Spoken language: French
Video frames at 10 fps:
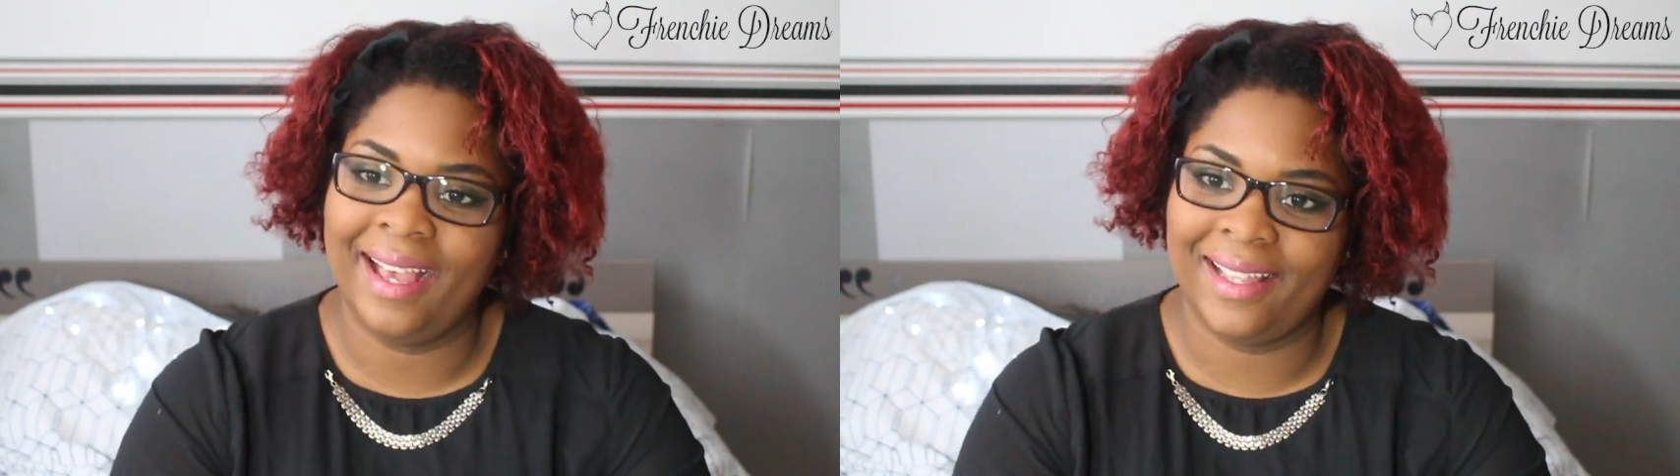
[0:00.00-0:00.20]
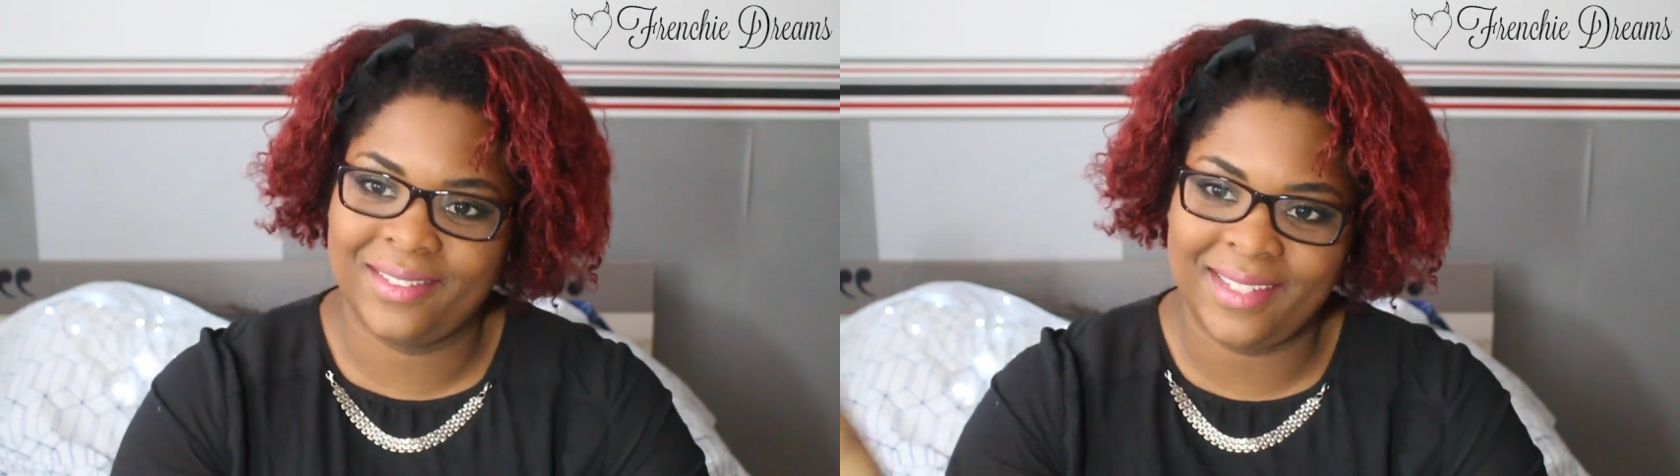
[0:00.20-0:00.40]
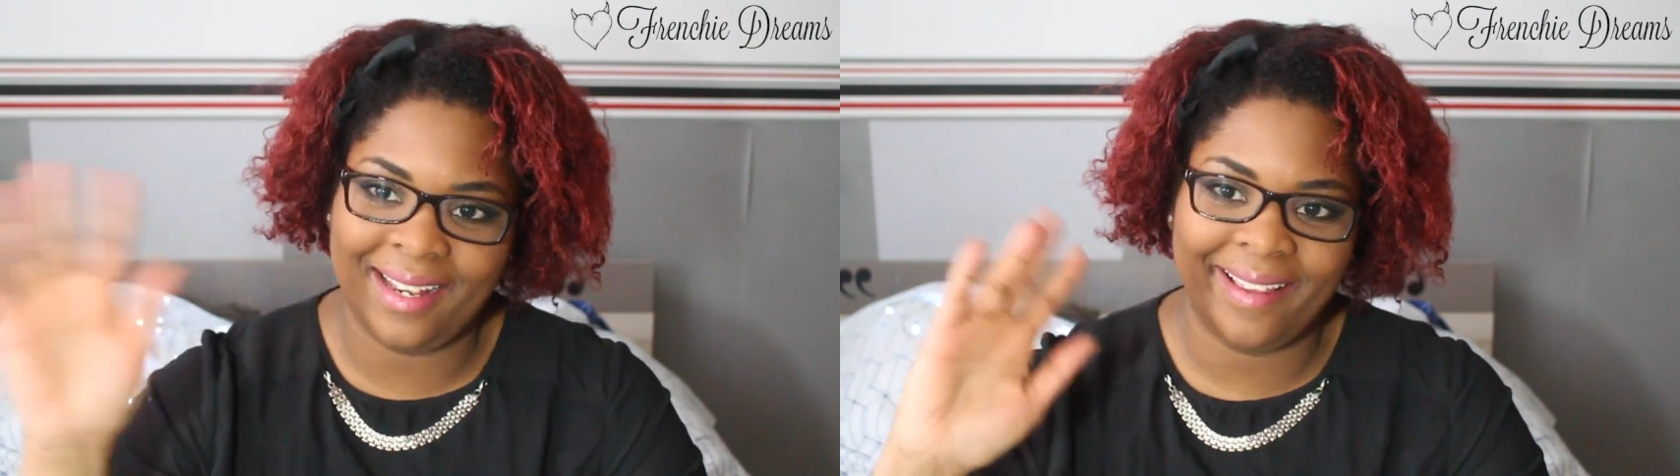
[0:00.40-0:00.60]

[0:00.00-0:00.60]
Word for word: A tout à